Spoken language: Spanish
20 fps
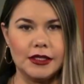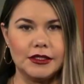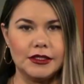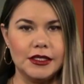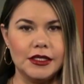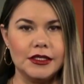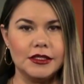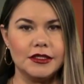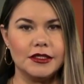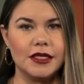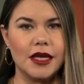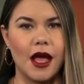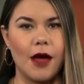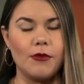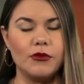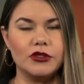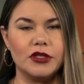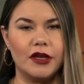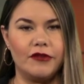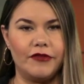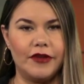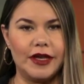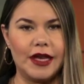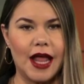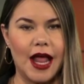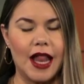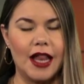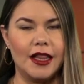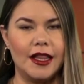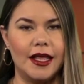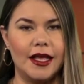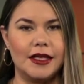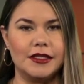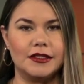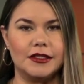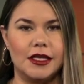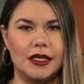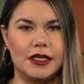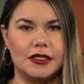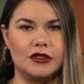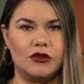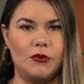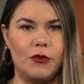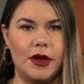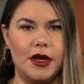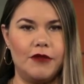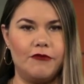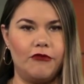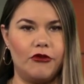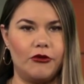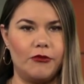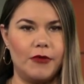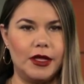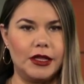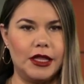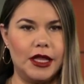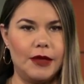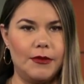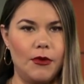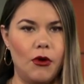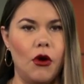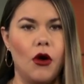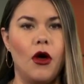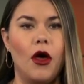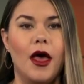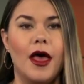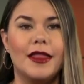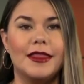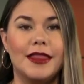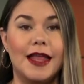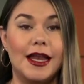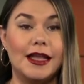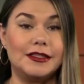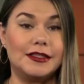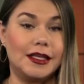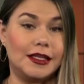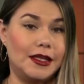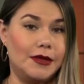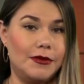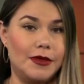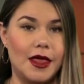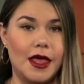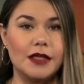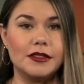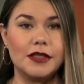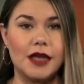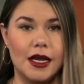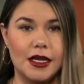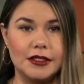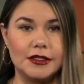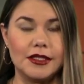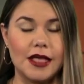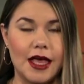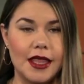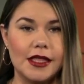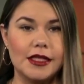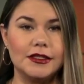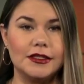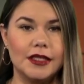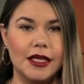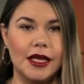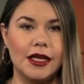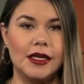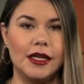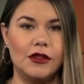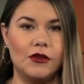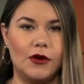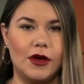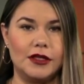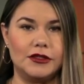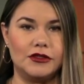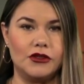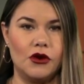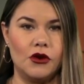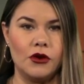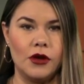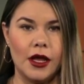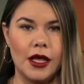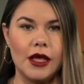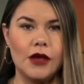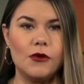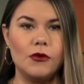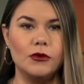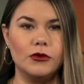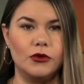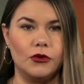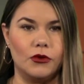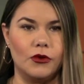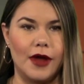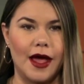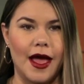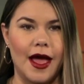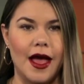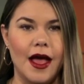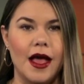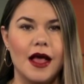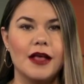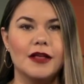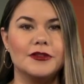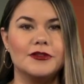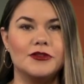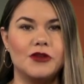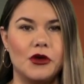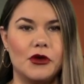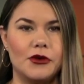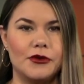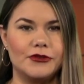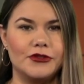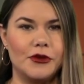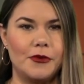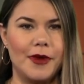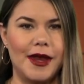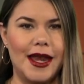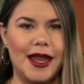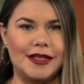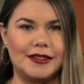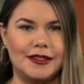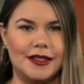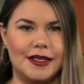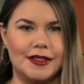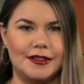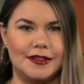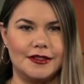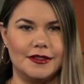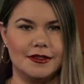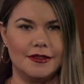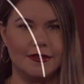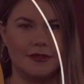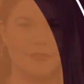así llegamos al final de este resumen informativo de las actividades realizadas en educación y cultura. Soy Rocío Velázquez.